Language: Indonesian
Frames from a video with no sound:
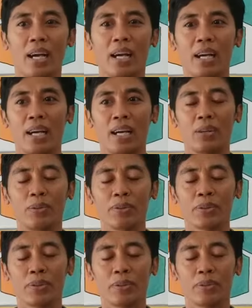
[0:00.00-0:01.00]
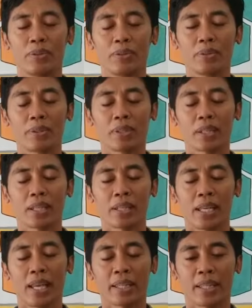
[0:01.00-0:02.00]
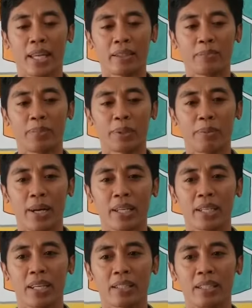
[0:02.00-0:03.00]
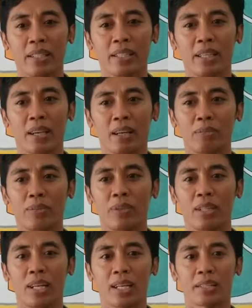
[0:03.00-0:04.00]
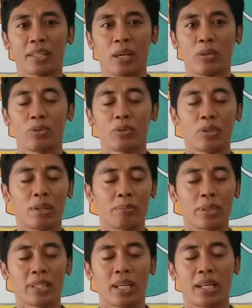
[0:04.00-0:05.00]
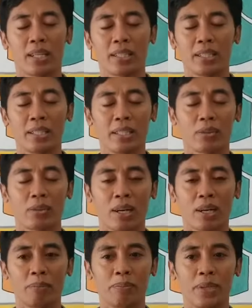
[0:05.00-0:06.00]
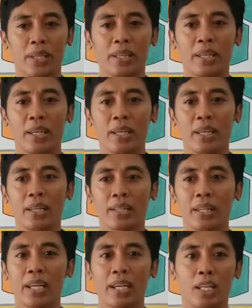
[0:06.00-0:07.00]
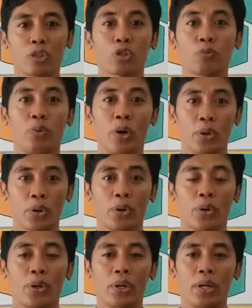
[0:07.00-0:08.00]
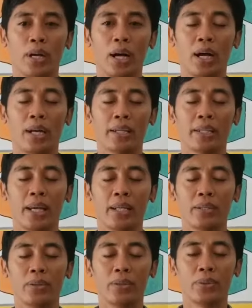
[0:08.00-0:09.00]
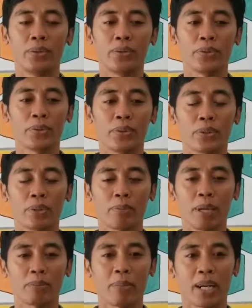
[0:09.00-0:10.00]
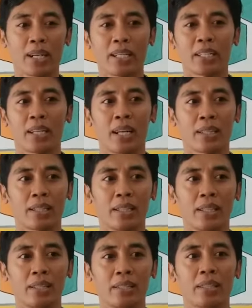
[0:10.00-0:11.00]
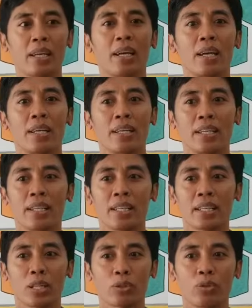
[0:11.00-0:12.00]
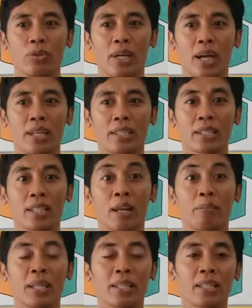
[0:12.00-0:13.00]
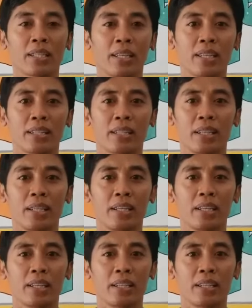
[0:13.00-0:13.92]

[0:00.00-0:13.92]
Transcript: Uh, untuk kegiatan berbagi nasi ini alhamdulillah setahun sudah berjalan ini kurang lebih 300 box. Uh, dan untuk tempat makanan gratis ini kita sudah ada 8 titik di